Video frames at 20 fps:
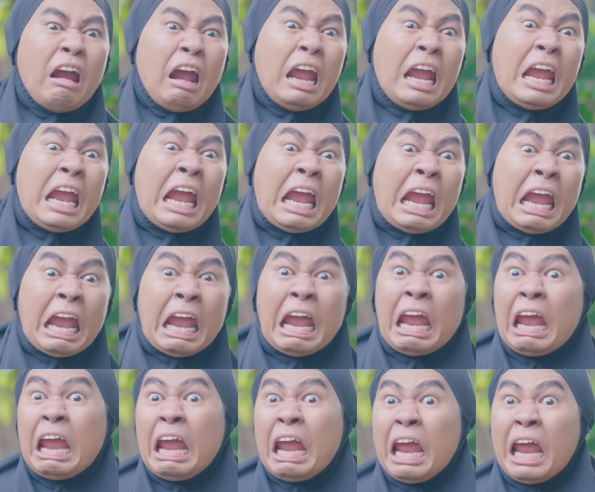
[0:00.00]

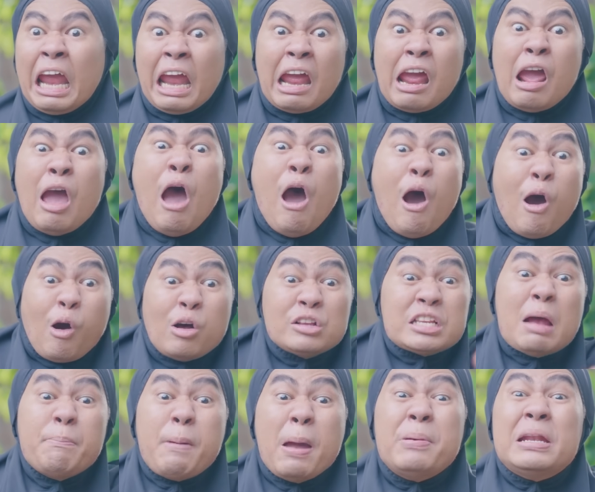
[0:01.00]
Hei, kok
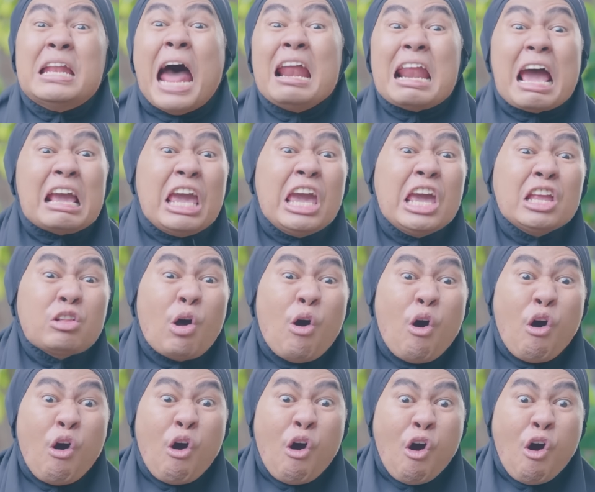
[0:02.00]
sampai berdarah gitu?